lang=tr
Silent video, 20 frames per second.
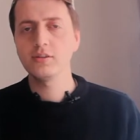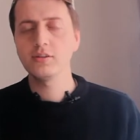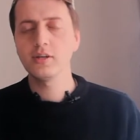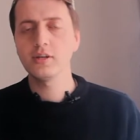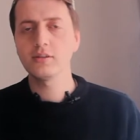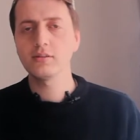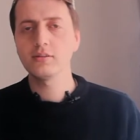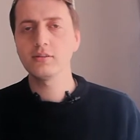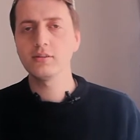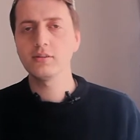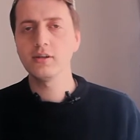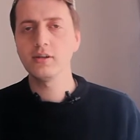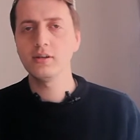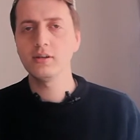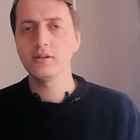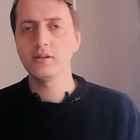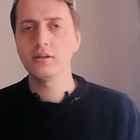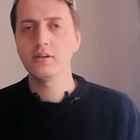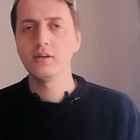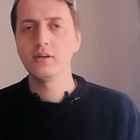
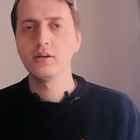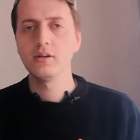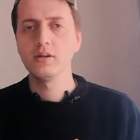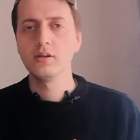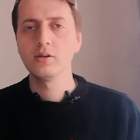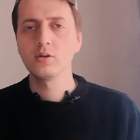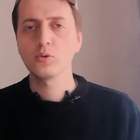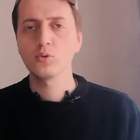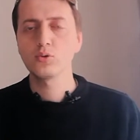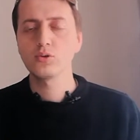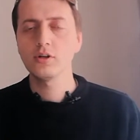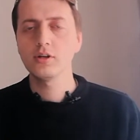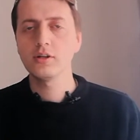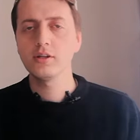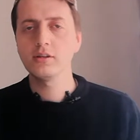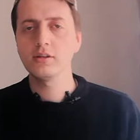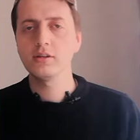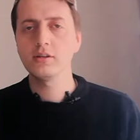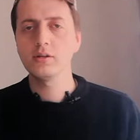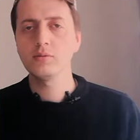içerisinde
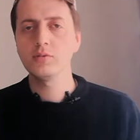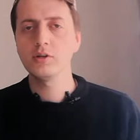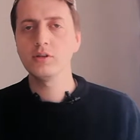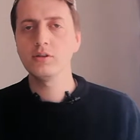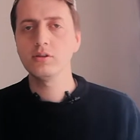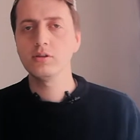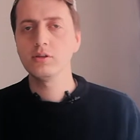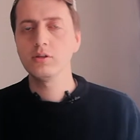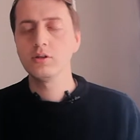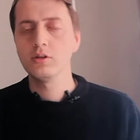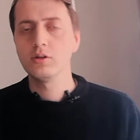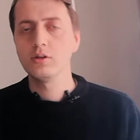Kur'an-ı Kerim'in